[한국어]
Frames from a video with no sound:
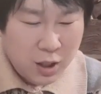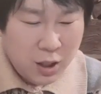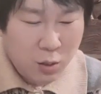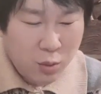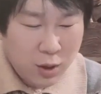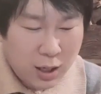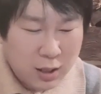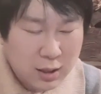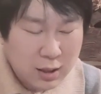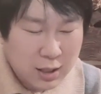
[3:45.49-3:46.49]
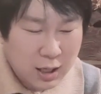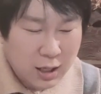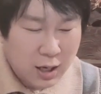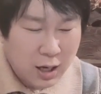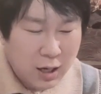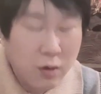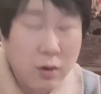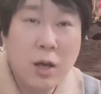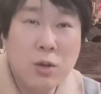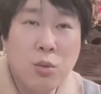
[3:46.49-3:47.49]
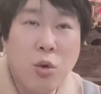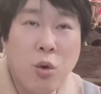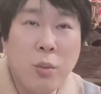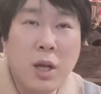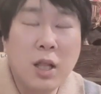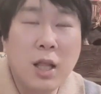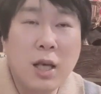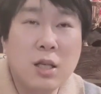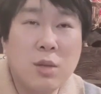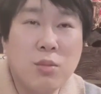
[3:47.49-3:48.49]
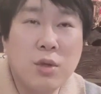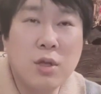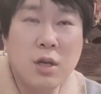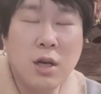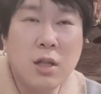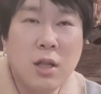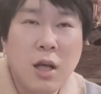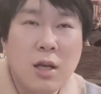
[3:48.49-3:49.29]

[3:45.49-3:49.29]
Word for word: 이동이나 직장이나 이런 게 좀 고민이 되시는 분들은